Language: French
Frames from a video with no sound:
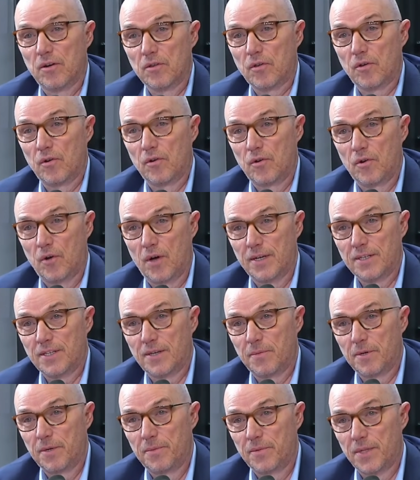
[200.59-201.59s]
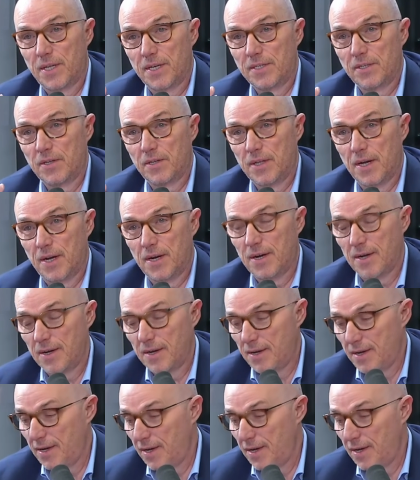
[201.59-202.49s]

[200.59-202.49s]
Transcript: entre le Rassemblement national